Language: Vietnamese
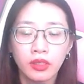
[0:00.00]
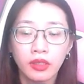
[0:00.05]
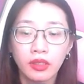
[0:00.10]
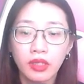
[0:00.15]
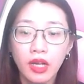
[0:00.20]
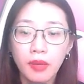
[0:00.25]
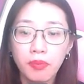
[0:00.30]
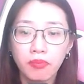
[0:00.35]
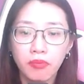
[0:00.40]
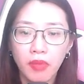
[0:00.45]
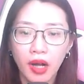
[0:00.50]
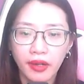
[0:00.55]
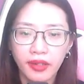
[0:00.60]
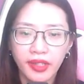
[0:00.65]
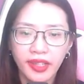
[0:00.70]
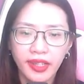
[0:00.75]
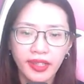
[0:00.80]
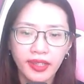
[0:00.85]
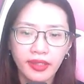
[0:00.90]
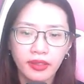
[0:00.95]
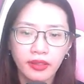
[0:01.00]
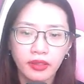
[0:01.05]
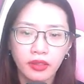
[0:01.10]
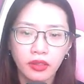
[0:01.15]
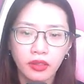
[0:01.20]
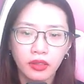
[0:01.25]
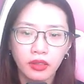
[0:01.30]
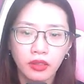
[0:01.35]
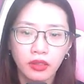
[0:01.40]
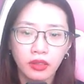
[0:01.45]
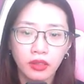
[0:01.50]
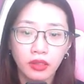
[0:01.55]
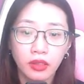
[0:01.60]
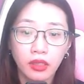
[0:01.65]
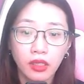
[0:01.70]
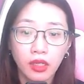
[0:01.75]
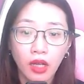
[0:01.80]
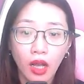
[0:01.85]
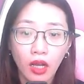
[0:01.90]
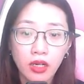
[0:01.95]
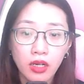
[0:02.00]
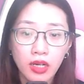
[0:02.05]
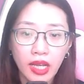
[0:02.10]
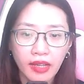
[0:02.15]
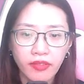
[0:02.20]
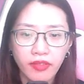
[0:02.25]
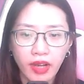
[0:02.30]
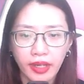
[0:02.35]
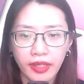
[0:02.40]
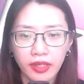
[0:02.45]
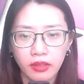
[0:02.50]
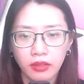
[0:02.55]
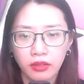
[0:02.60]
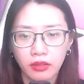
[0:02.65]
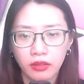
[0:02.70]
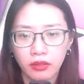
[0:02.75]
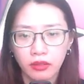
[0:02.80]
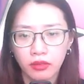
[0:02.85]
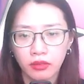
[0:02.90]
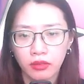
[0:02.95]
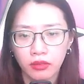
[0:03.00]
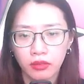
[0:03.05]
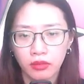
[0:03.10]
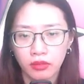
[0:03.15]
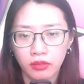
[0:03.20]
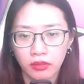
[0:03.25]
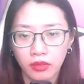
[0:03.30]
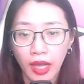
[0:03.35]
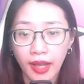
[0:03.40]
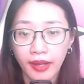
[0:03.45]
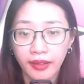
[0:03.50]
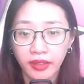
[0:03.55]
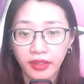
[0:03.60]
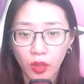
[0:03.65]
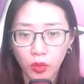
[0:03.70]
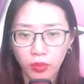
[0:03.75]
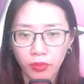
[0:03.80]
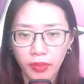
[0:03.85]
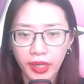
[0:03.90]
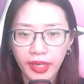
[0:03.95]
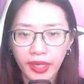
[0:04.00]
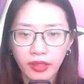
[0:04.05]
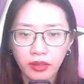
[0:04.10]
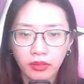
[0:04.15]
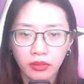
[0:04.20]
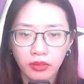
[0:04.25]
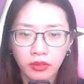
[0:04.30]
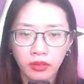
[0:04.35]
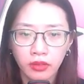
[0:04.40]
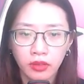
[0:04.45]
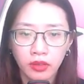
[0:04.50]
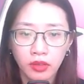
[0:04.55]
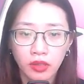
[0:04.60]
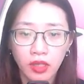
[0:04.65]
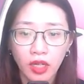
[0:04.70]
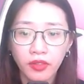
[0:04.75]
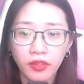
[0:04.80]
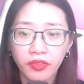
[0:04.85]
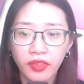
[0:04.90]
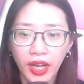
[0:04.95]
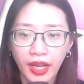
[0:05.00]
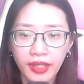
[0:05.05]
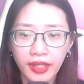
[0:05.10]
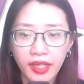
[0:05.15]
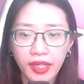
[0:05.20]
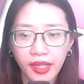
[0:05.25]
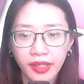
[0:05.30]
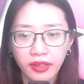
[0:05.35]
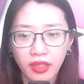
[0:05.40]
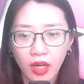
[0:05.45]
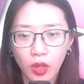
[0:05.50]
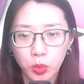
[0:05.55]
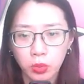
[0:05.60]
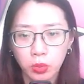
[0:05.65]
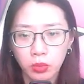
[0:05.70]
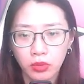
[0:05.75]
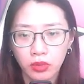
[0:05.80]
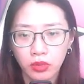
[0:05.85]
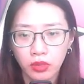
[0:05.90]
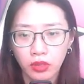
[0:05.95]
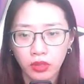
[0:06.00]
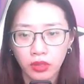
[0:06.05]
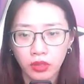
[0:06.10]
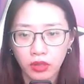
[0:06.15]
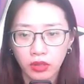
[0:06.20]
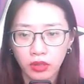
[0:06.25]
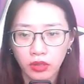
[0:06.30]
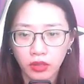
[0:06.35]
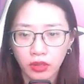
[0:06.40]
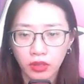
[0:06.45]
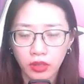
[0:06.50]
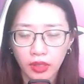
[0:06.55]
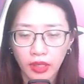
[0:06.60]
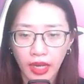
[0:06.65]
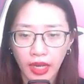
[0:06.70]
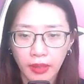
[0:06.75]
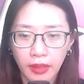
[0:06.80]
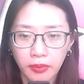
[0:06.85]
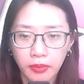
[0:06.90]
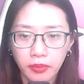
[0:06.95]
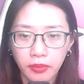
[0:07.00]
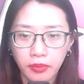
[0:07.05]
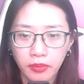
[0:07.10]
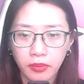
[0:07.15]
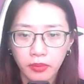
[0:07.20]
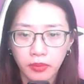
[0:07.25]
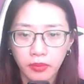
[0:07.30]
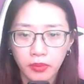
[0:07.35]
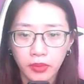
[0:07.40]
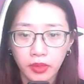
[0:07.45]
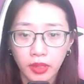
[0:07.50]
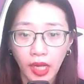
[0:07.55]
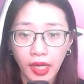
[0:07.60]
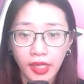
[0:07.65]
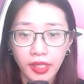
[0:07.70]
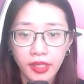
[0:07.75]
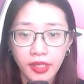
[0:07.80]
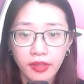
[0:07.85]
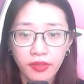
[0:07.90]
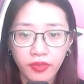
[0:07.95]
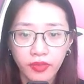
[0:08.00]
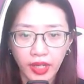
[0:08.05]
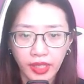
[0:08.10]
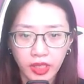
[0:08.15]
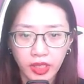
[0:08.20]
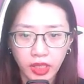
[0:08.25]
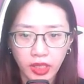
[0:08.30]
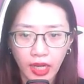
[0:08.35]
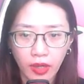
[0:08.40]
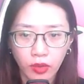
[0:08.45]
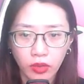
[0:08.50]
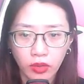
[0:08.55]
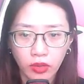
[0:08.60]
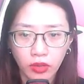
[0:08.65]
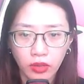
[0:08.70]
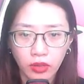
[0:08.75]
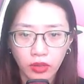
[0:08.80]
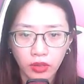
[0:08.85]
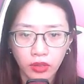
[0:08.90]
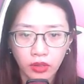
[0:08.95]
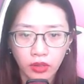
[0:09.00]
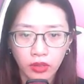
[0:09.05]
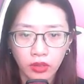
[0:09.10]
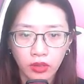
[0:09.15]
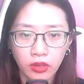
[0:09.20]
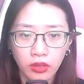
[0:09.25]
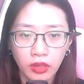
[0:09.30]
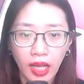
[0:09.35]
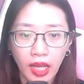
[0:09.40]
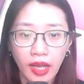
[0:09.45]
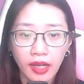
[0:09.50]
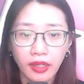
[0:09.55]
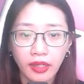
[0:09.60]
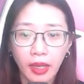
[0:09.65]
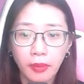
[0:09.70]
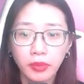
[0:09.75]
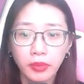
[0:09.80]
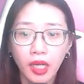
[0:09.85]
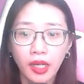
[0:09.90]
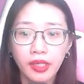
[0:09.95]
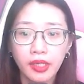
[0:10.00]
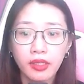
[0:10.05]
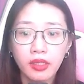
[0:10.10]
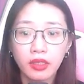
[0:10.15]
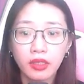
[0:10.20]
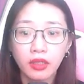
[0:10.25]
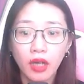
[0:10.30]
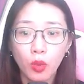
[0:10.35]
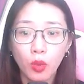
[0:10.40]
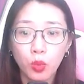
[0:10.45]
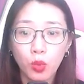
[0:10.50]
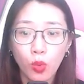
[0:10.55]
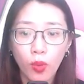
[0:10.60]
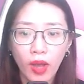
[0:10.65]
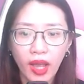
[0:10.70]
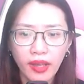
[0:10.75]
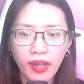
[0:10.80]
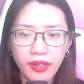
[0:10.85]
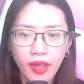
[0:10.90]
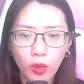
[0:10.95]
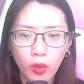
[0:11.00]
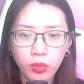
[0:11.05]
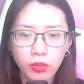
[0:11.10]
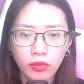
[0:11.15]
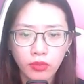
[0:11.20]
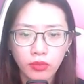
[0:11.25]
Cấp bậc kia? Có lẽ vậy. Ta không biết, có phải hay không? Người cảm thấy vậy sao? Ta cảm thấy không quá giống.